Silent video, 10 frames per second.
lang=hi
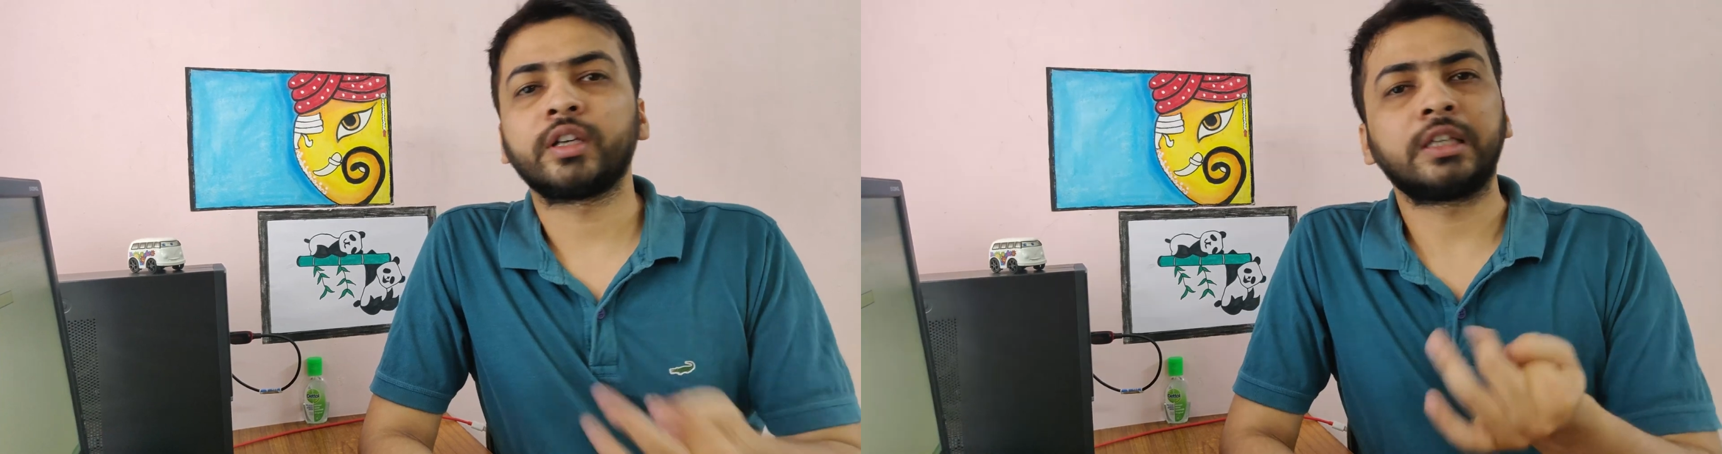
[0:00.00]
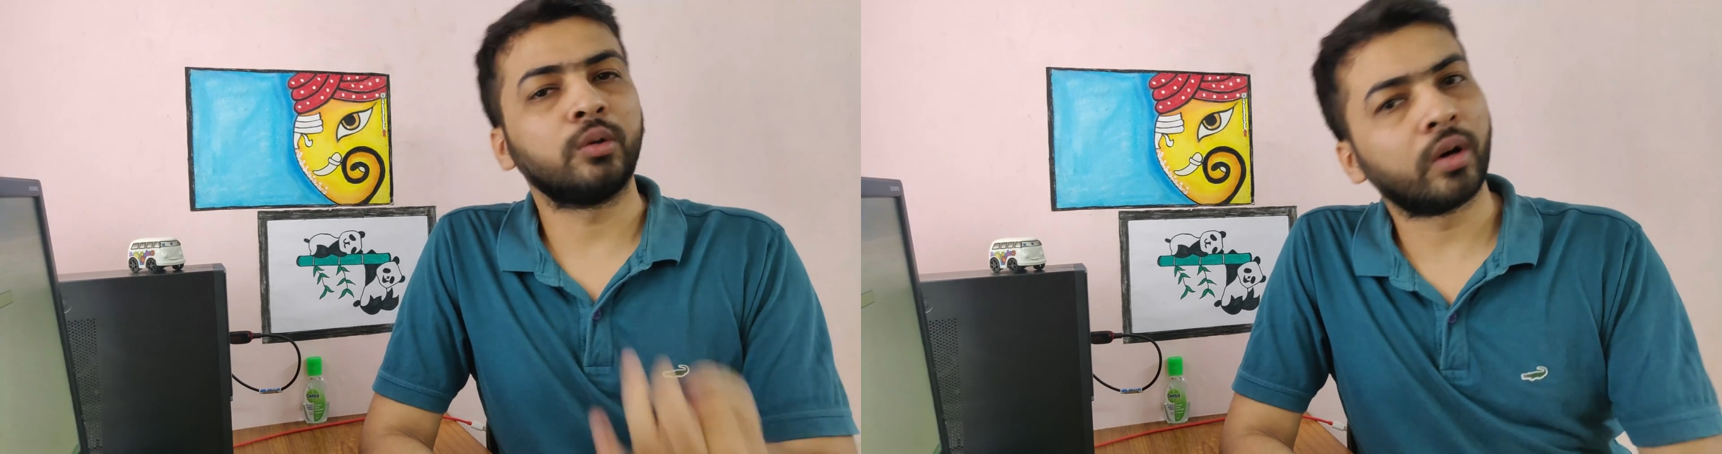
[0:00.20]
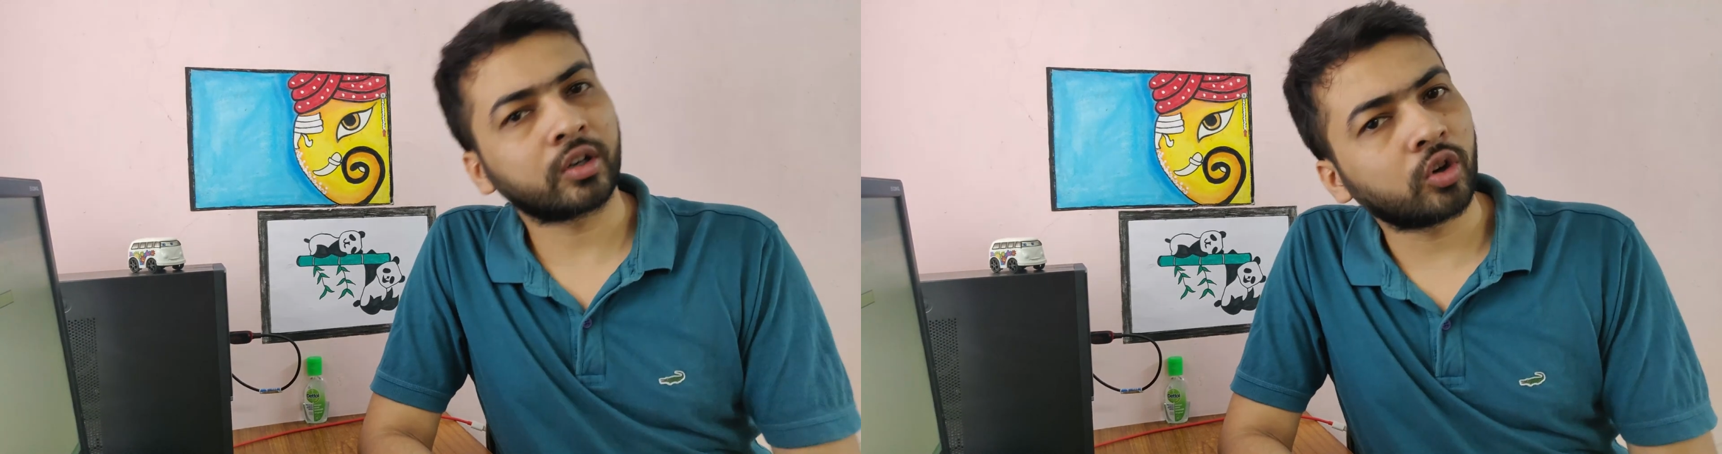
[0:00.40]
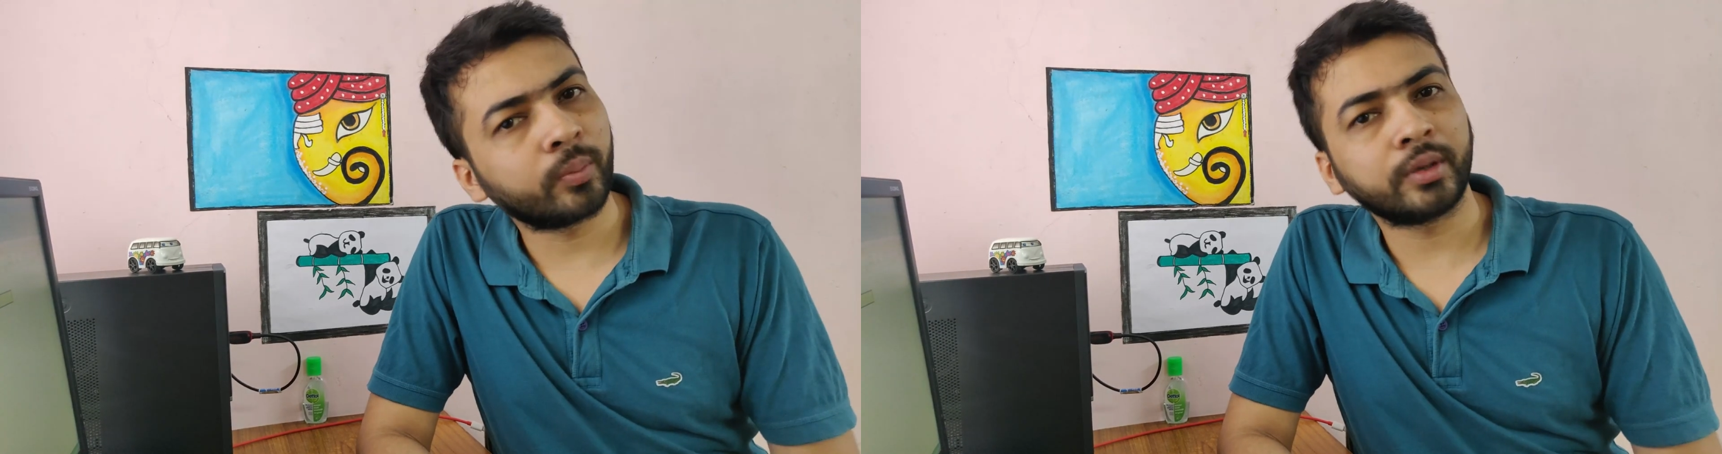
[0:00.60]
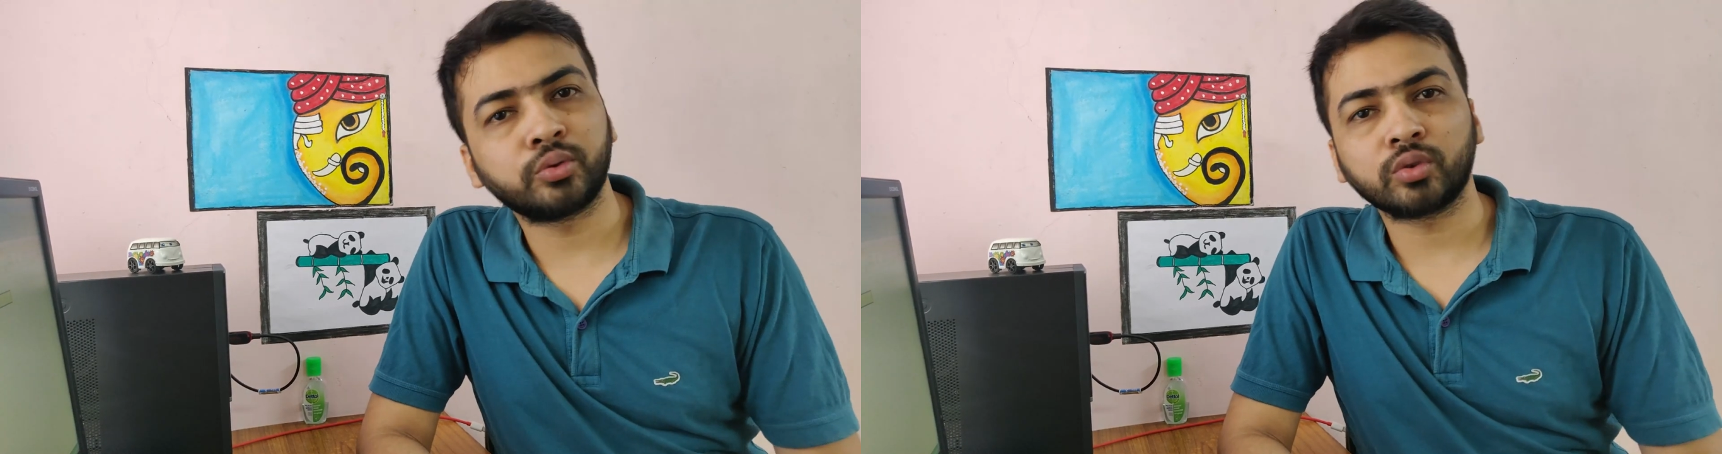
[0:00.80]
एक क्यू आर
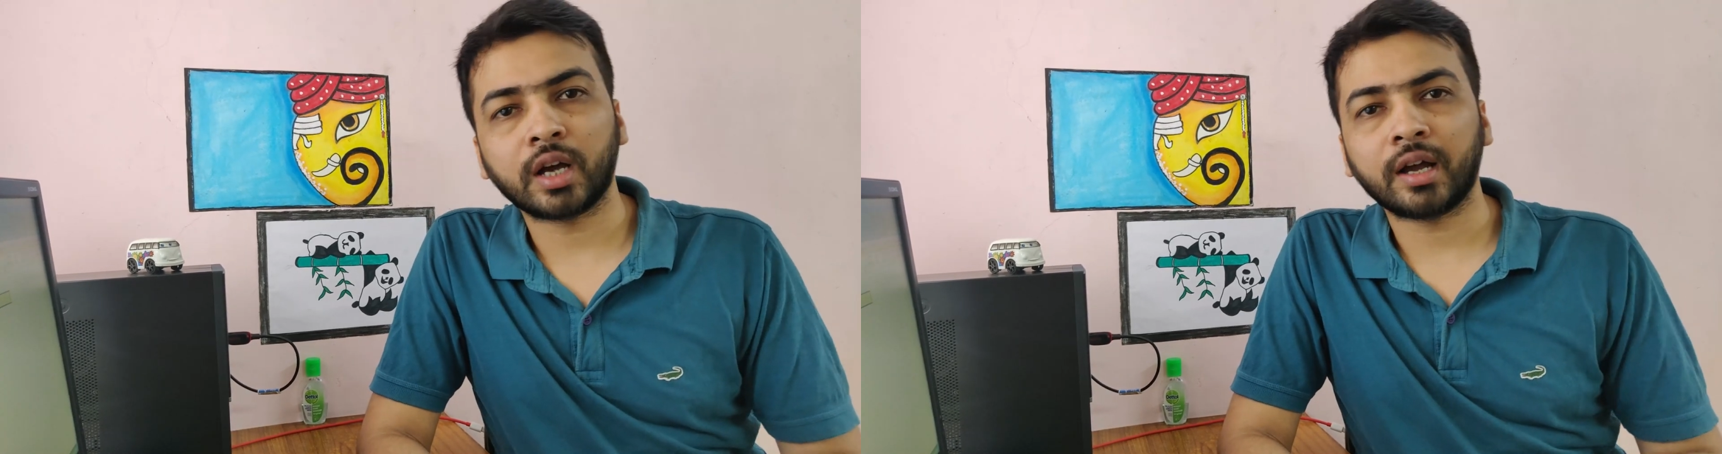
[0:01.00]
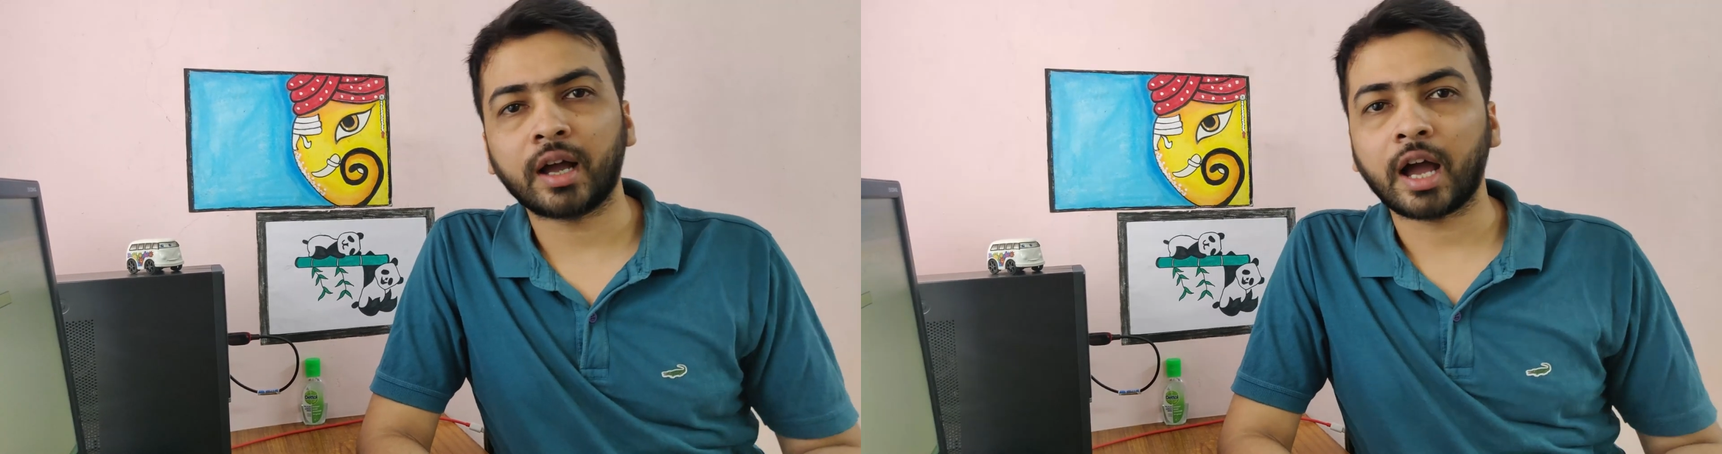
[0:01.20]
कोड भेजूंगा